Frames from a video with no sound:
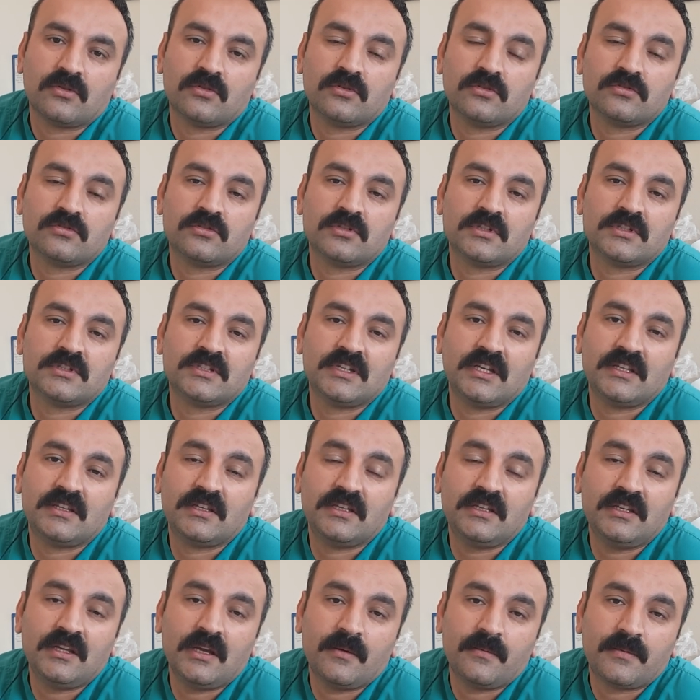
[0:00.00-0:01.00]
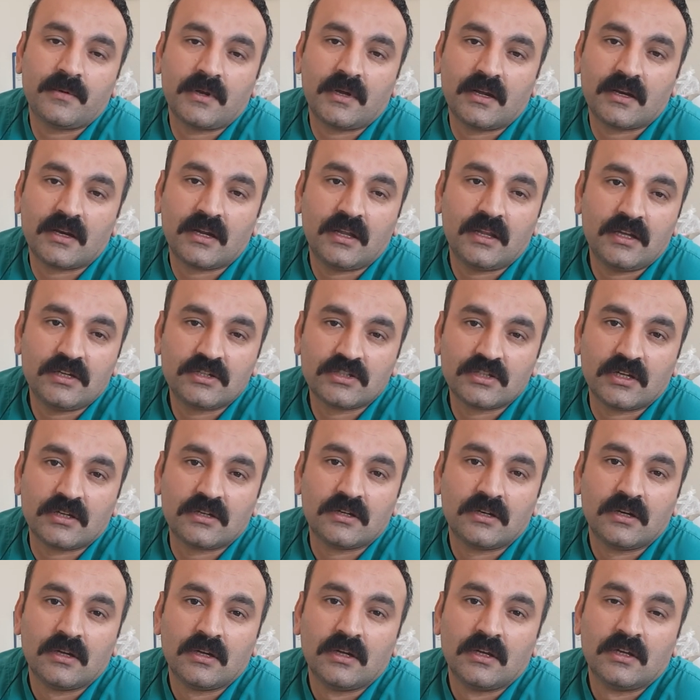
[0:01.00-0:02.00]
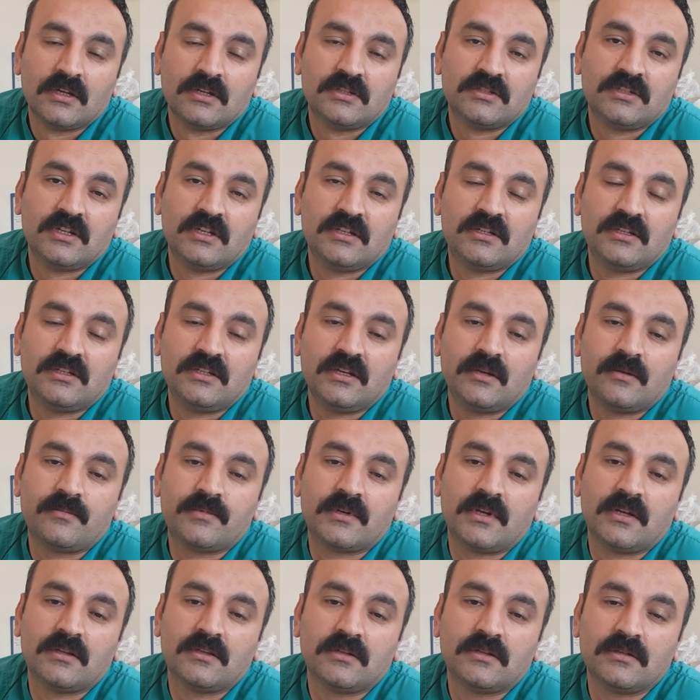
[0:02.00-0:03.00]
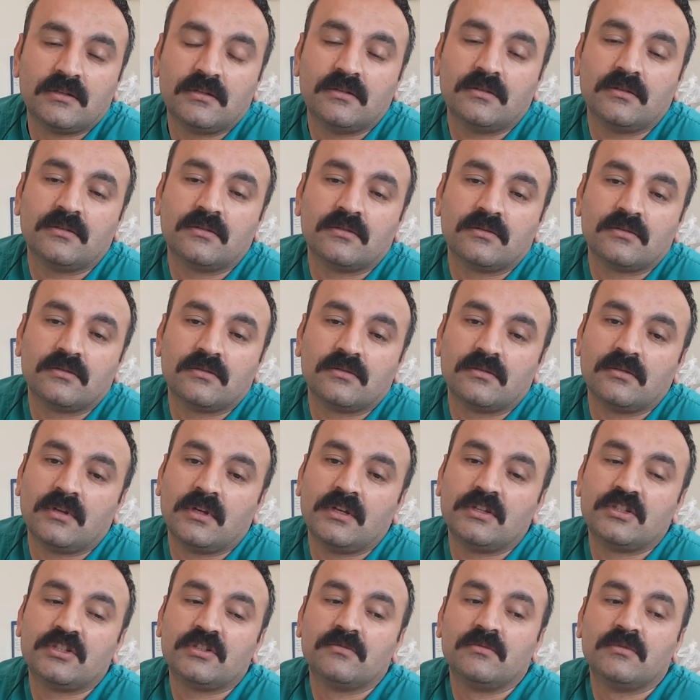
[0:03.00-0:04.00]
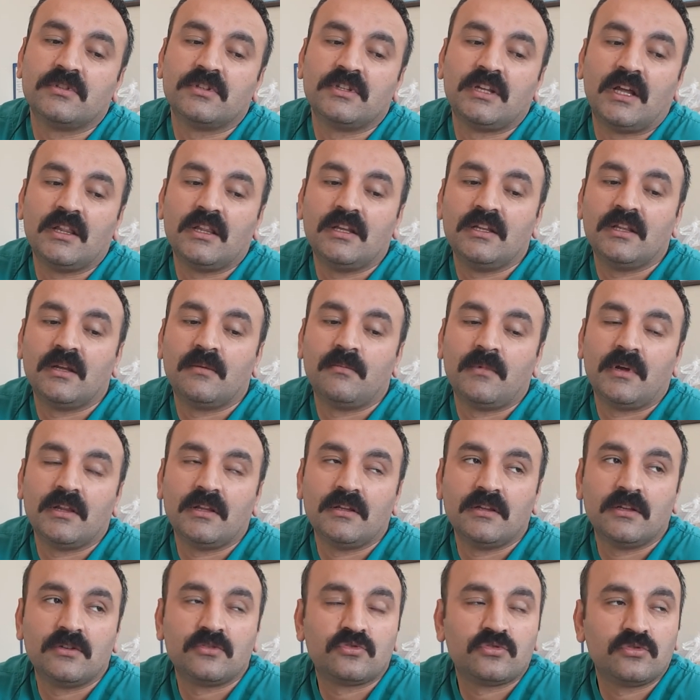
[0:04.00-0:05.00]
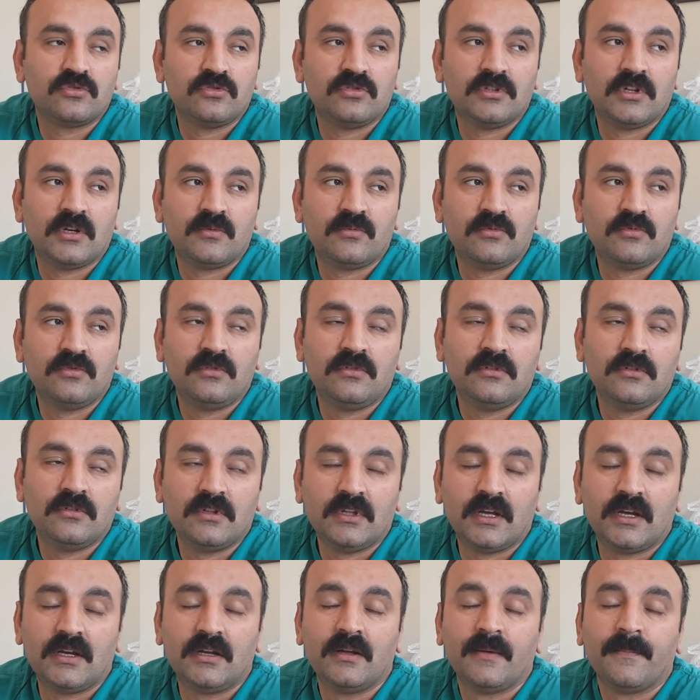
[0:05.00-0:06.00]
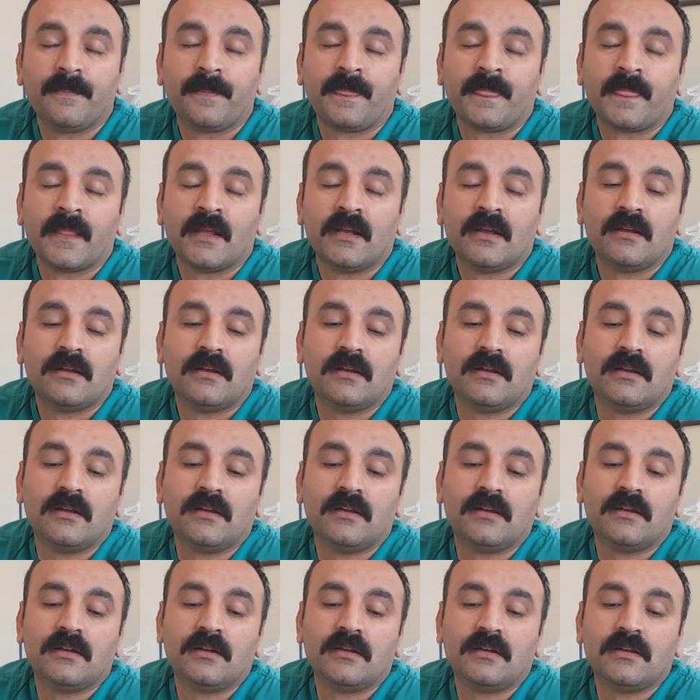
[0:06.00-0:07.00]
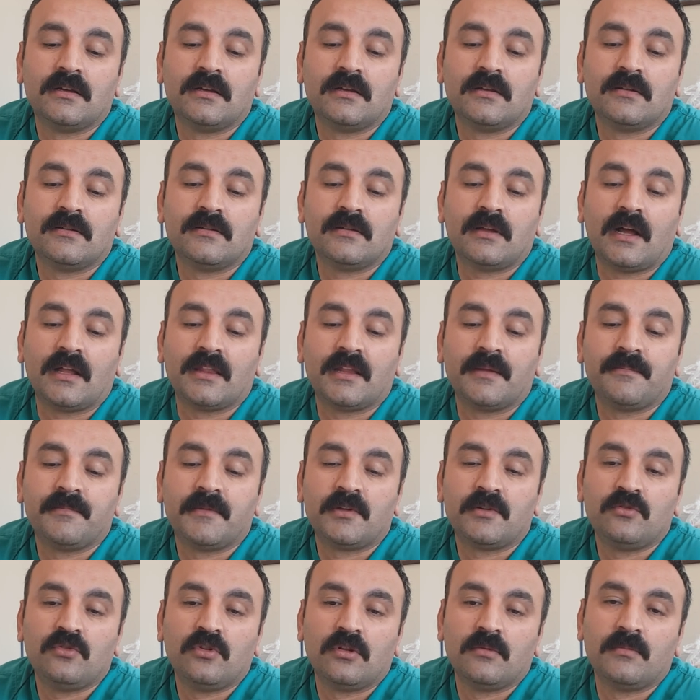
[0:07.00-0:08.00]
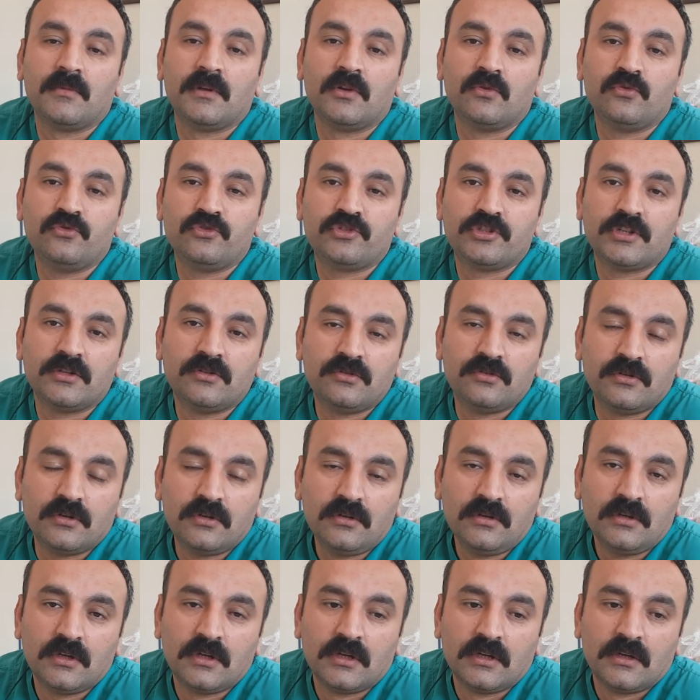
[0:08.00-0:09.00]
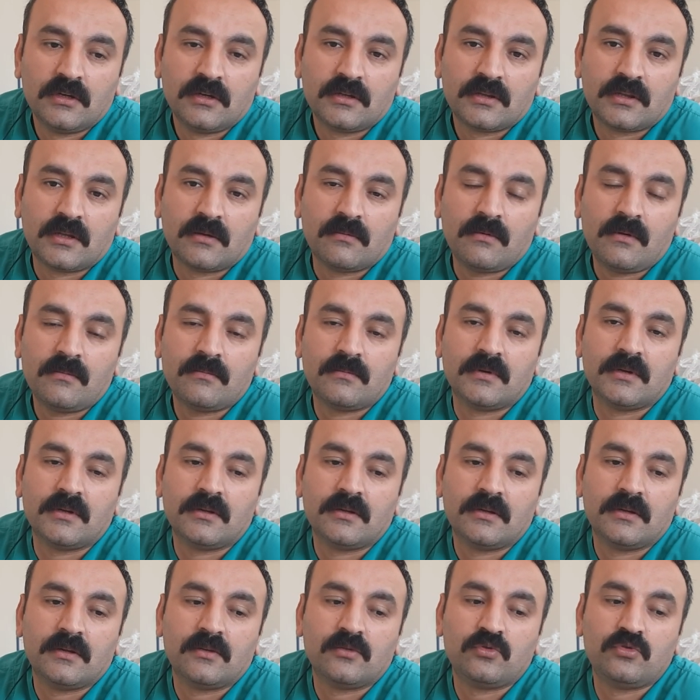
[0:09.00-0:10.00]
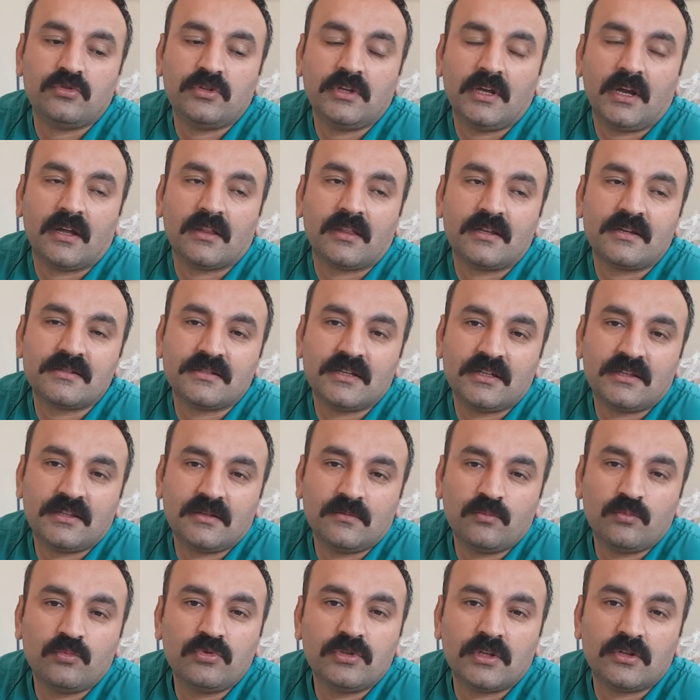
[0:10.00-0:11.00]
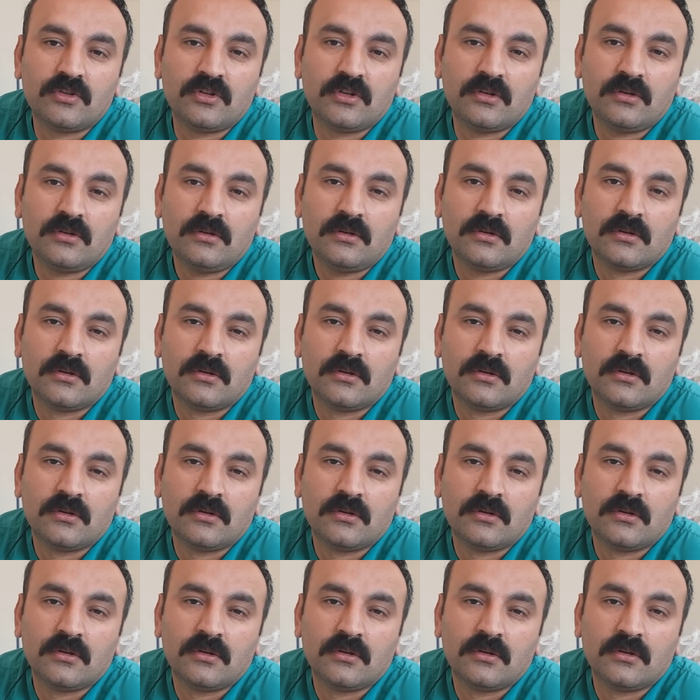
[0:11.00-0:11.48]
Ondan sonra zeytin yaprağı arkadaşlar. Zeytin yaprağını eşini dalıyla malıyla şunuyla buyuyla e, adamlar yolmaya üşeniyor. Tamam mı? E, dünya kadar zeytin budanıyor.